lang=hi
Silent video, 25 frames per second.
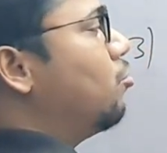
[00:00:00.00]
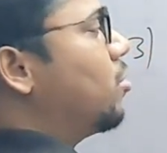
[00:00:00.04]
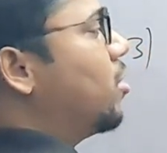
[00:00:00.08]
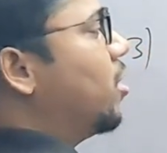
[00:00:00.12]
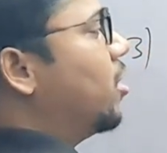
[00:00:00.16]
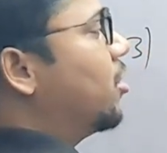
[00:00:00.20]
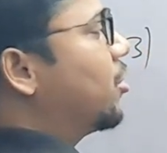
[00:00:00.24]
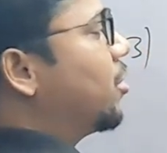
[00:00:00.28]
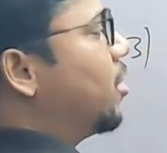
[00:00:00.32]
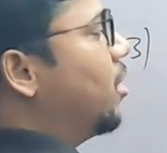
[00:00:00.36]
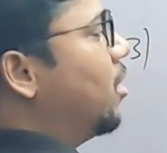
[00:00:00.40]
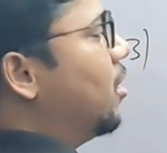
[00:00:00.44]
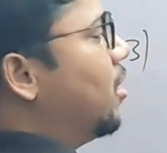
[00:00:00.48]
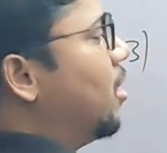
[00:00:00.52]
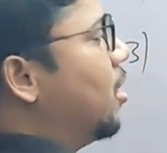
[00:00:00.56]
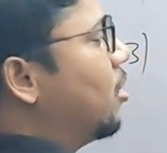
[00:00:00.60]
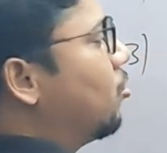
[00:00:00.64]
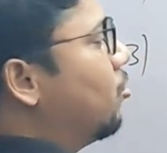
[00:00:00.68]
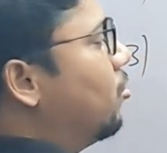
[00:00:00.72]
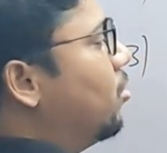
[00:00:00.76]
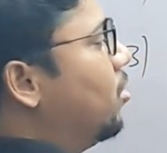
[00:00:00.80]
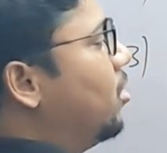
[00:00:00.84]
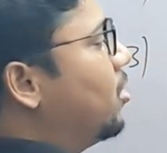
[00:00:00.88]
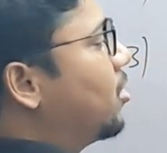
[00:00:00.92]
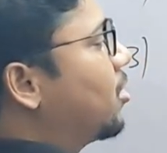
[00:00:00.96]
दो खर्च कर लिया
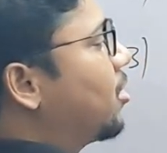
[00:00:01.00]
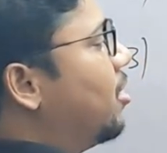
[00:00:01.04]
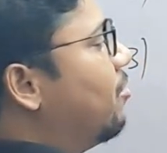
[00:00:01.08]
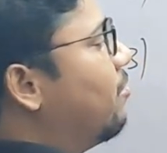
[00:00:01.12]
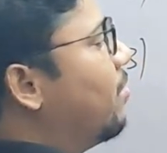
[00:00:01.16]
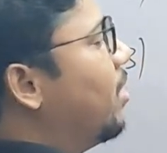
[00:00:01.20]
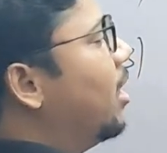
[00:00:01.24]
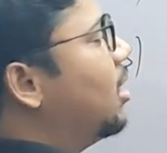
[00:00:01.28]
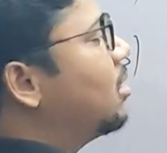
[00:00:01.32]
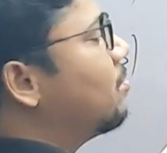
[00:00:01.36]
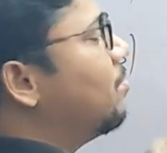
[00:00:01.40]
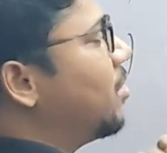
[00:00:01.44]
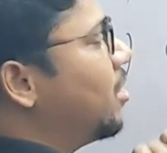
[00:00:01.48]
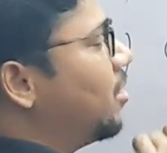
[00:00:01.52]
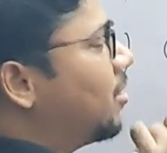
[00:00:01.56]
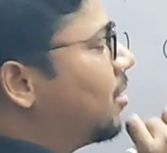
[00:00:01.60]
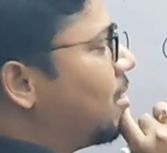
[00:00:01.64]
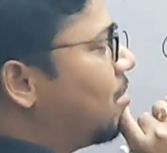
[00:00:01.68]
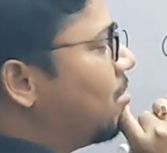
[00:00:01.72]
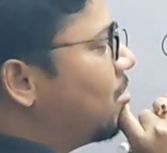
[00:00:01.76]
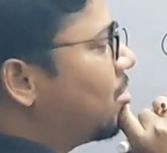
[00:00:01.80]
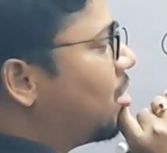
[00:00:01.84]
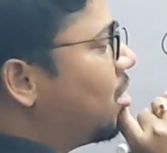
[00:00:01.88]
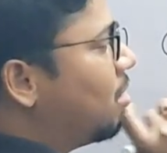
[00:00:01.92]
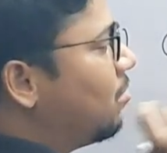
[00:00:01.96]
तो इसके बैलेंस में
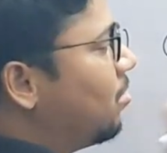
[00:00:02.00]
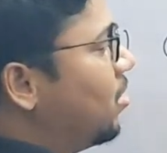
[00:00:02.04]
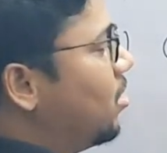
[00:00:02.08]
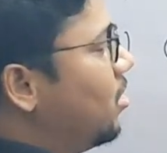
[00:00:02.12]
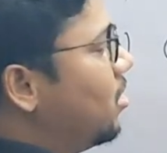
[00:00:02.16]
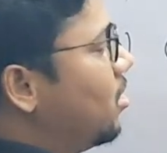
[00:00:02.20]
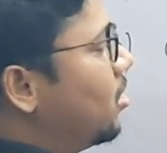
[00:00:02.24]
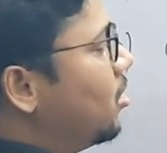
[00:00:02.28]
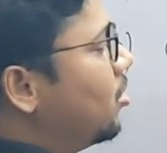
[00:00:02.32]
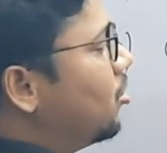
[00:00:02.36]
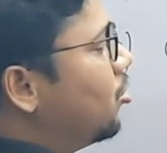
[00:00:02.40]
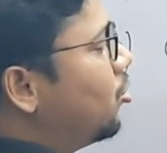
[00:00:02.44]
कितना बचा अभी